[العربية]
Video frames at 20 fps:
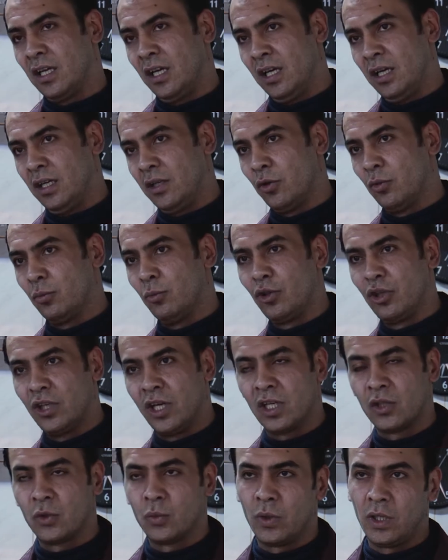عاليه
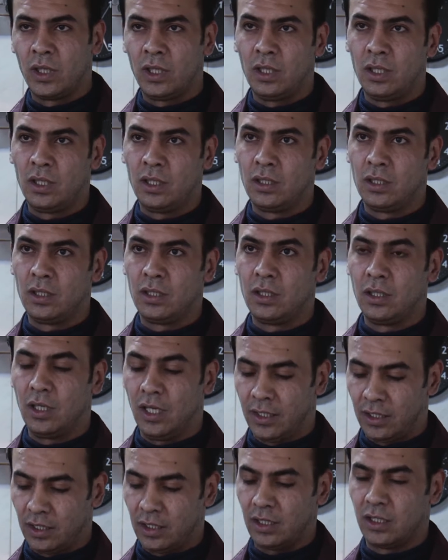ومده اطول
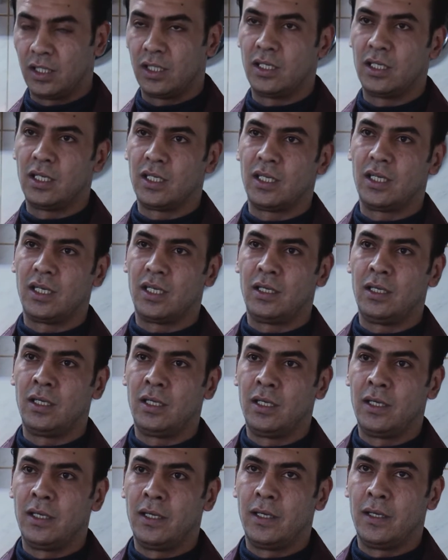انا اذا انا
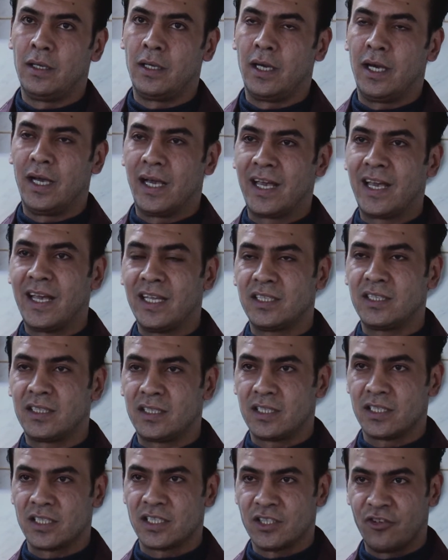
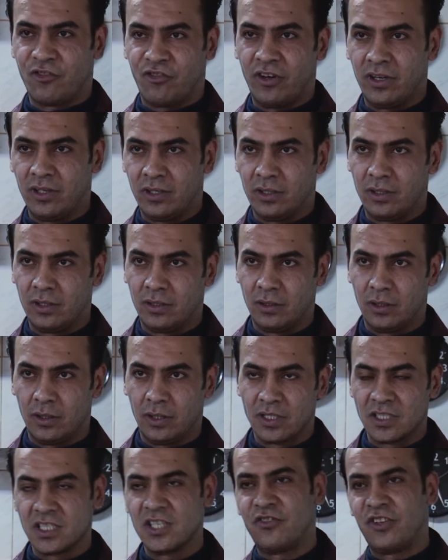اخذت الصفه
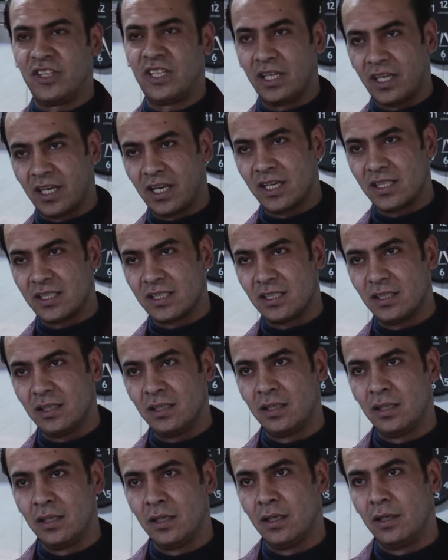صفه الكاسه
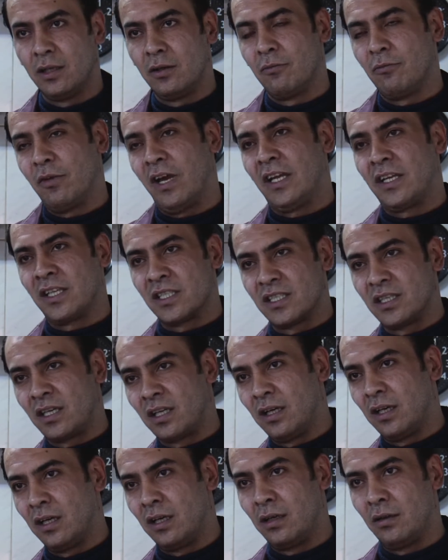في
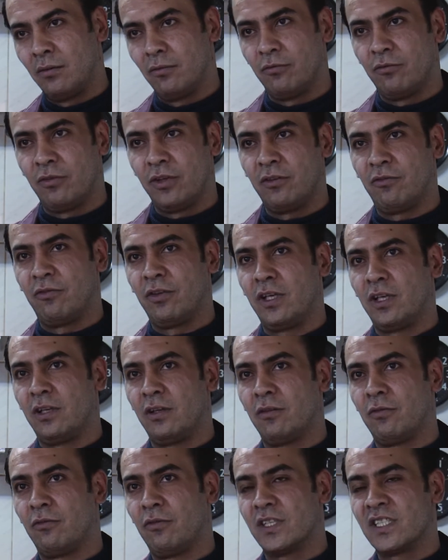عناصرها في
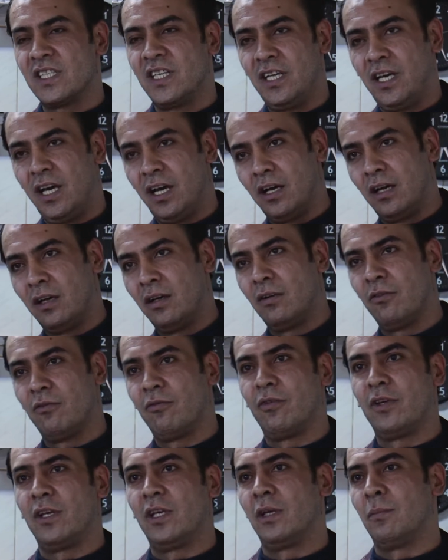في في صحه
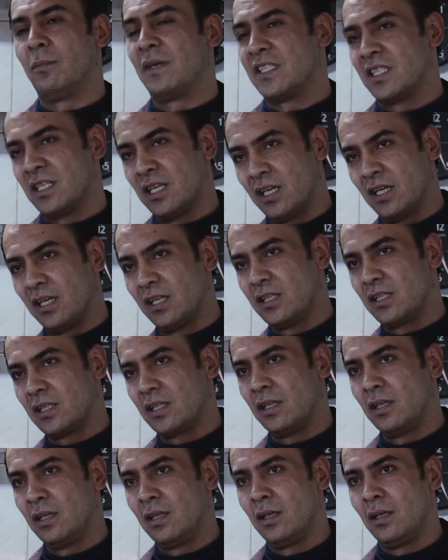في مزاج
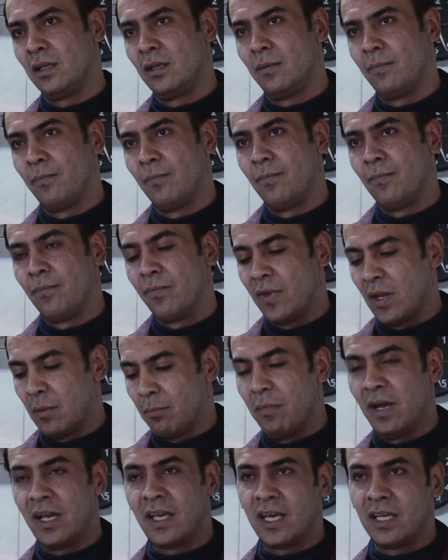
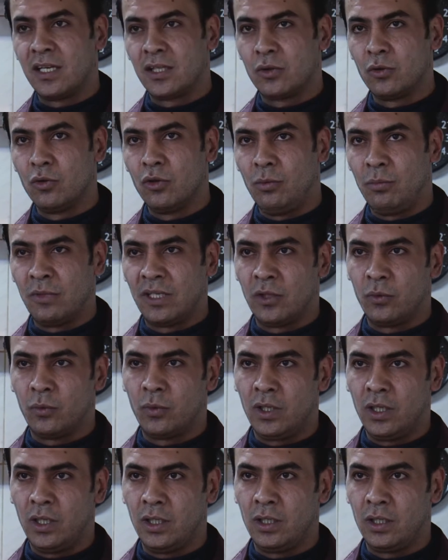ما كانت نوع من
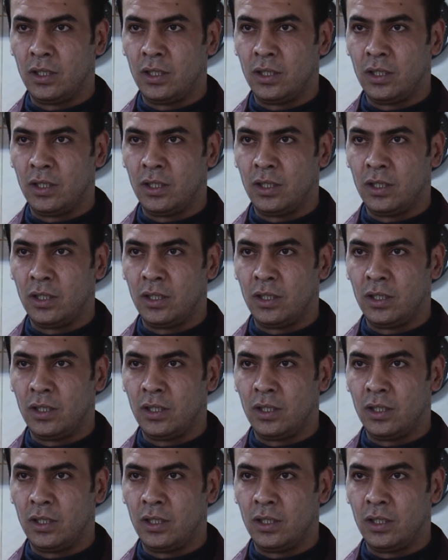انواع